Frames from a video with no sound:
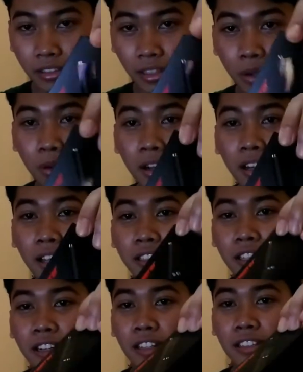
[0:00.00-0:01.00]
tahu kalian
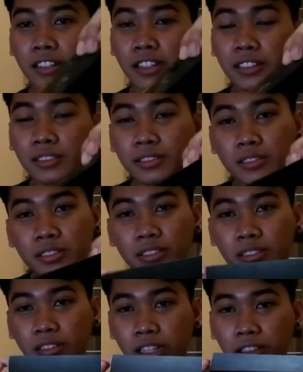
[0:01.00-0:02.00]
caranya
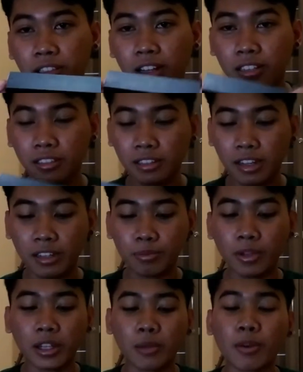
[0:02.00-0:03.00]
dan jelaskan
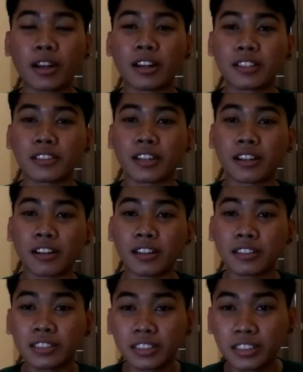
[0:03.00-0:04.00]
bagaimana
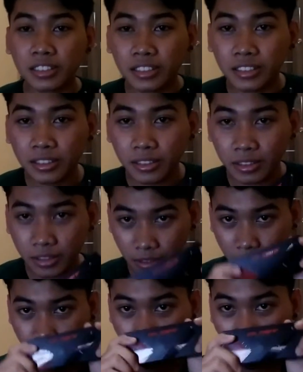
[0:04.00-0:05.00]
cara
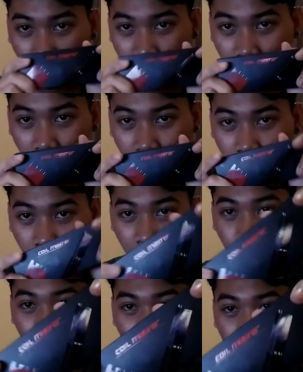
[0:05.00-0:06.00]
make coil
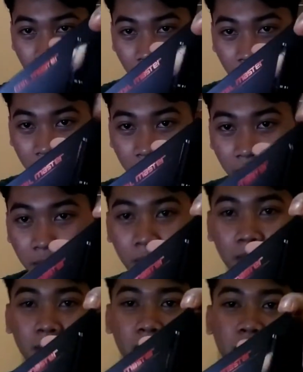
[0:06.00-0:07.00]
master ini
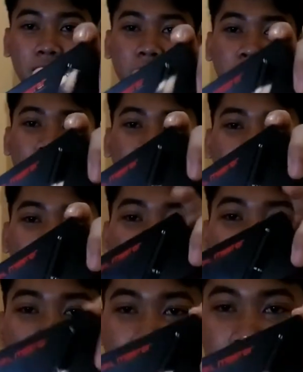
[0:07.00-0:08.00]

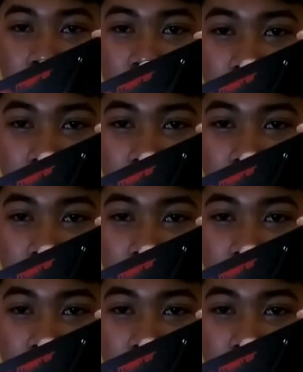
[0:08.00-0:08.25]
jadi